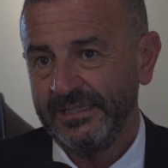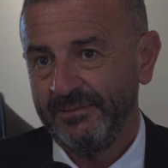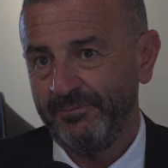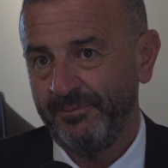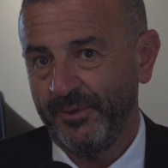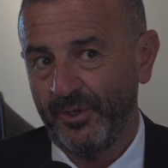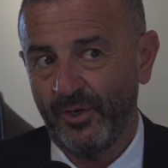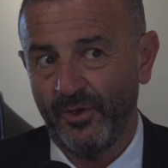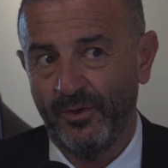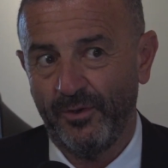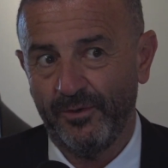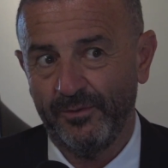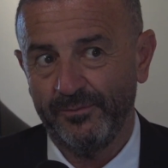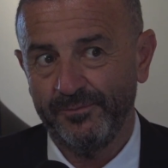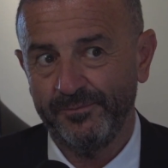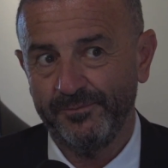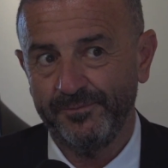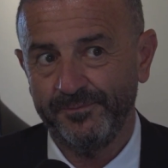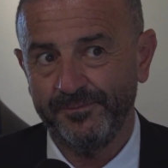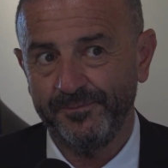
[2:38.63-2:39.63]
però
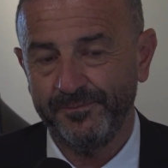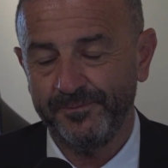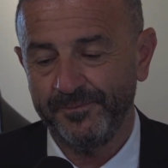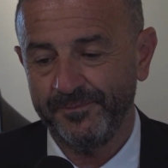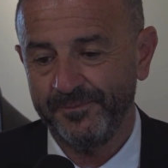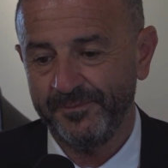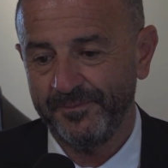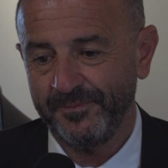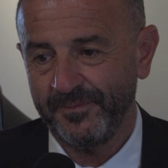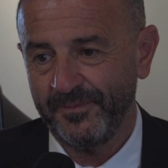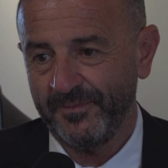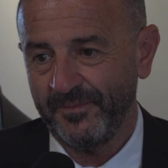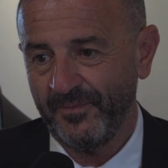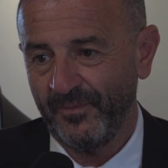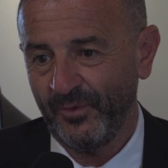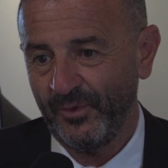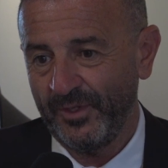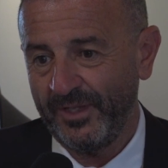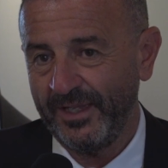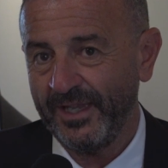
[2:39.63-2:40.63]
mh, mm,
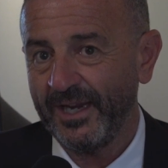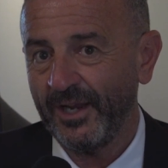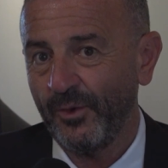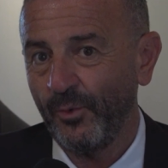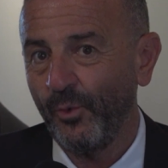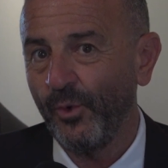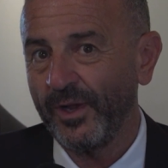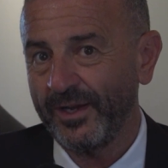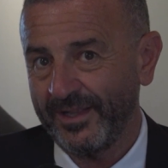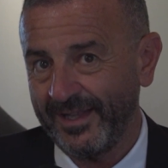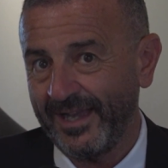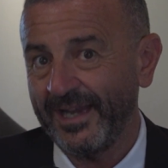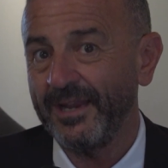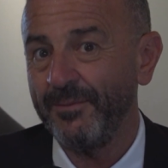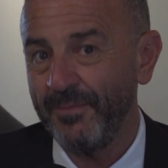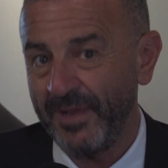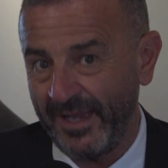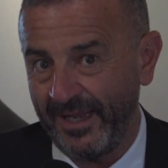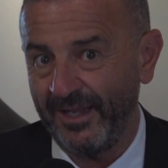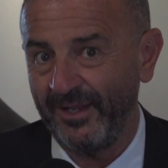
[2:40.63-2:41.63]
vuol dire guardare
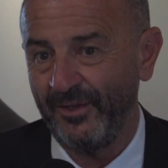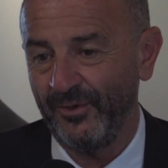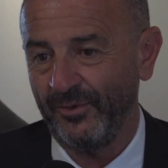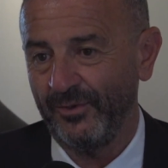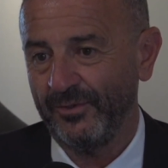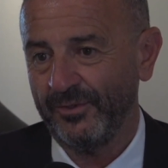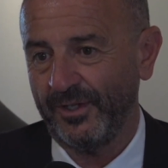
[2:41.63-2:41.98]
meglio